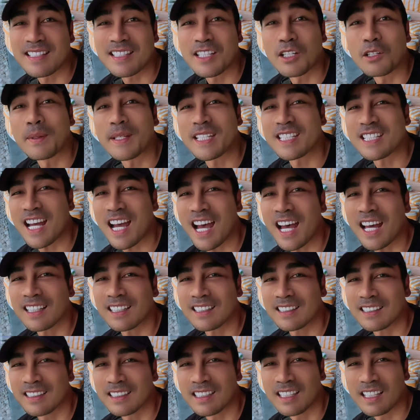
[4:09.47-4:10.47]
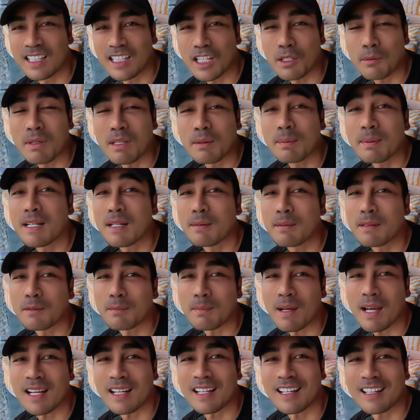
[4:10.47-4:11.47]
เซอร์วิสชาร์จที่มีเพิ่ม
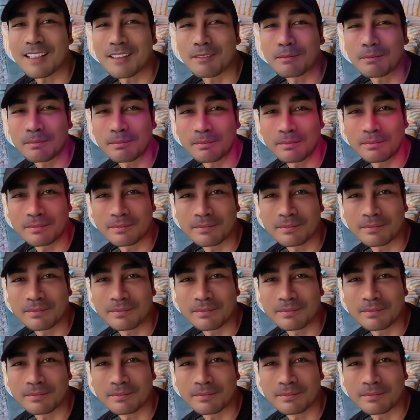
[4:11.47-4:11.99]
ขึ้นมานะครับ